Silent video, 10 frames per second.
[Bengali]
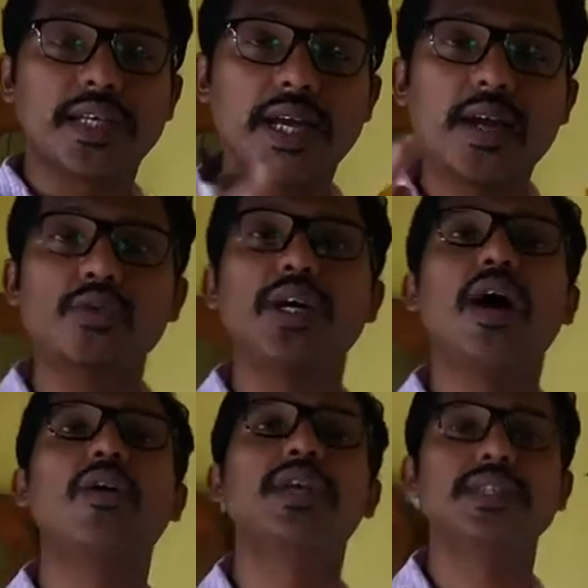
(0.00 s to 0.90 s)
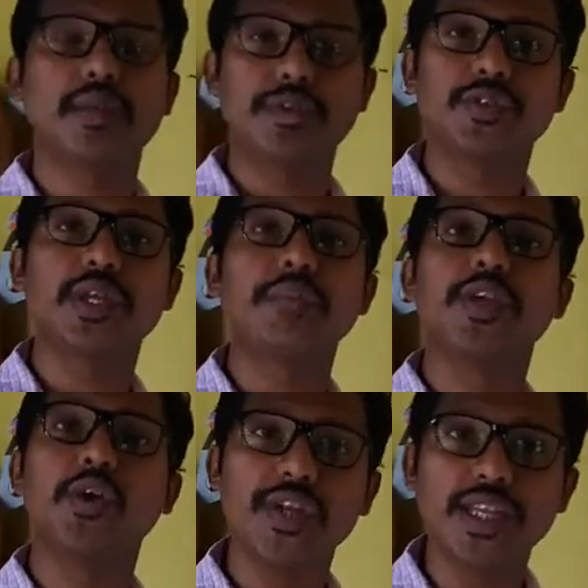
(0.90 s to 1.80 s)
সাধারণ উদাহরণ হিসাবে যদি আমি
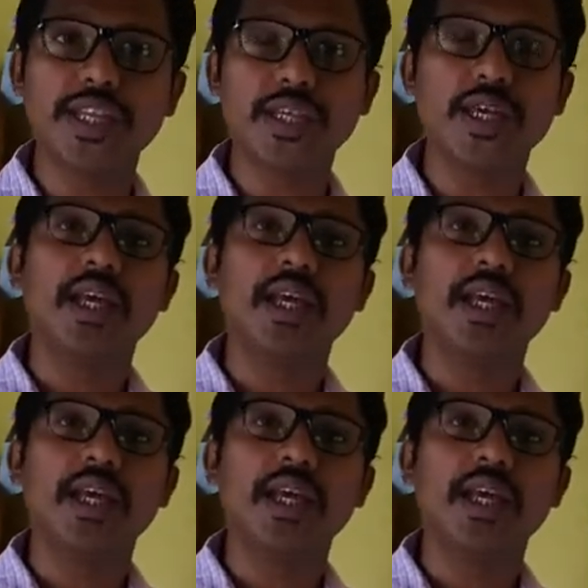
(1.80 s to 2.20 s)
ধরি নিই